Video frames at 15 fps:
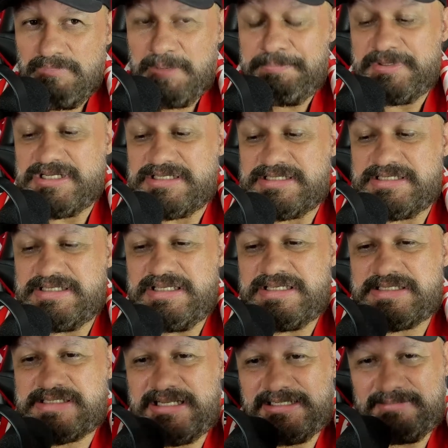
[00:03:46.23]

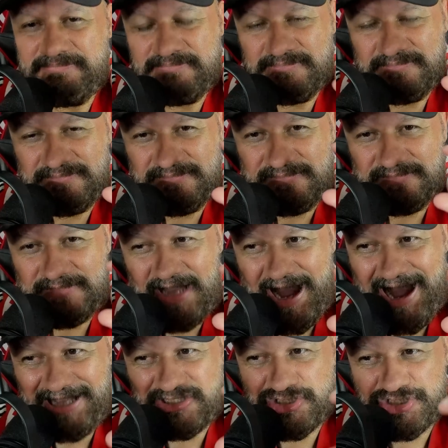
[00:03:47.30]
Precisa
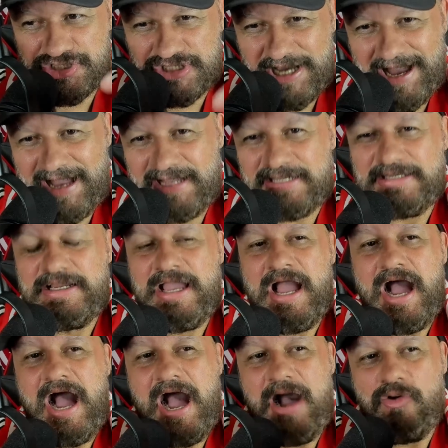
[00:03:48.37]
achar
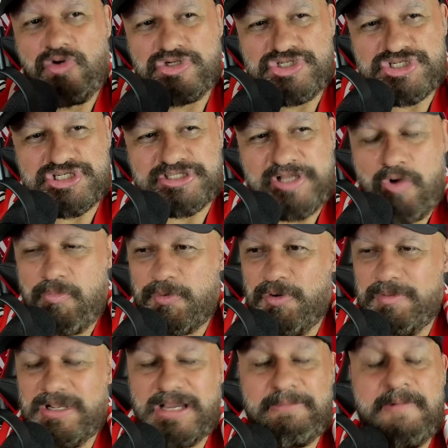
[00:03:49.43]
aonde está o
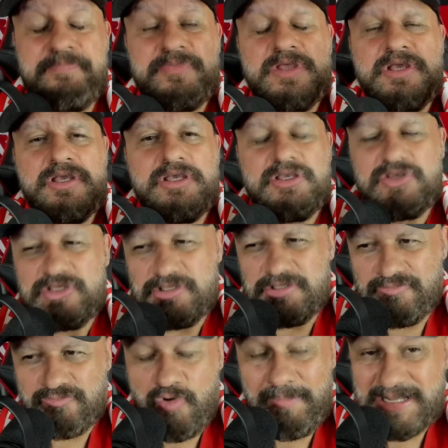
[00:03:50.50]
problema. E
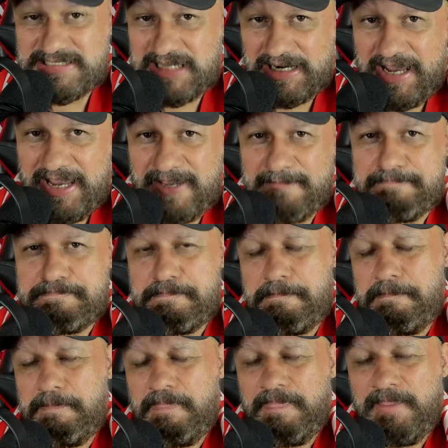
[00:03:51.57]
vou mais além.
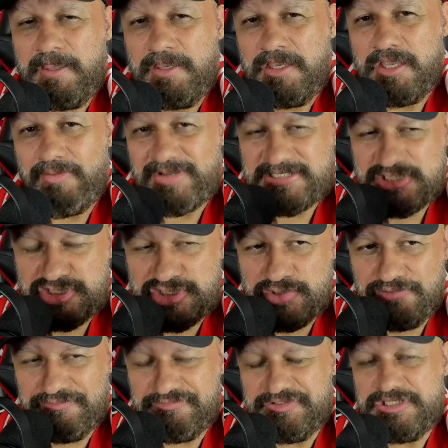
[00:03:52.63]
Eu assisti
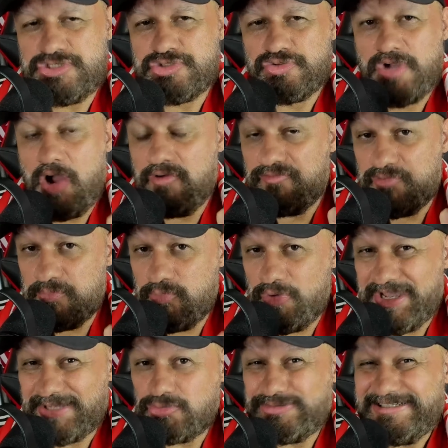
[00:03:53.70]
um vídeo do Galvão
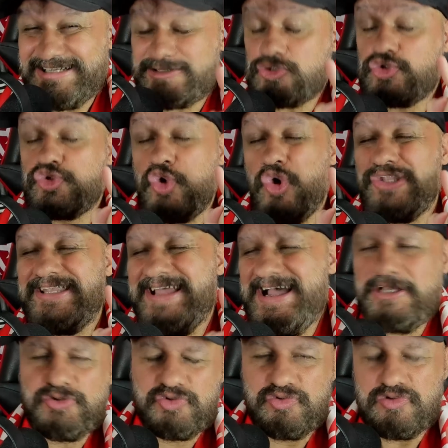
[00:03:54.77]
Bueno
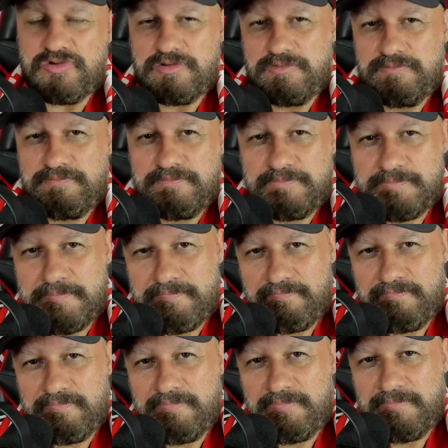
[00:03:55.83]
detonando
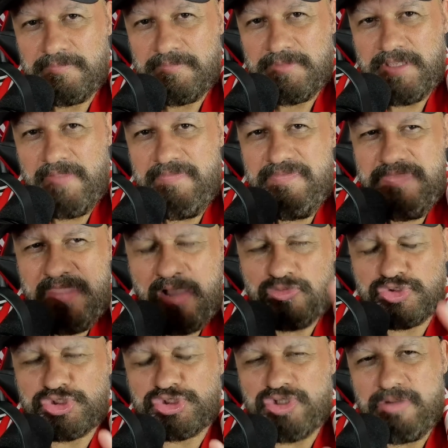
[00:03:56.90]
não
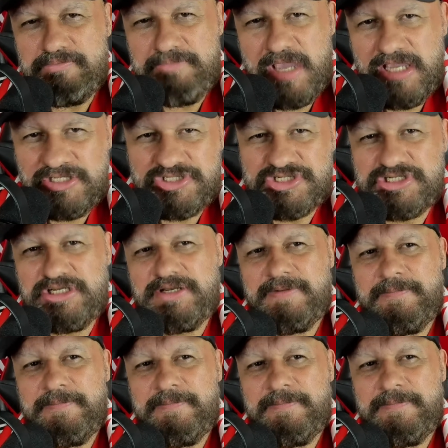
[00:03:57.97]
somente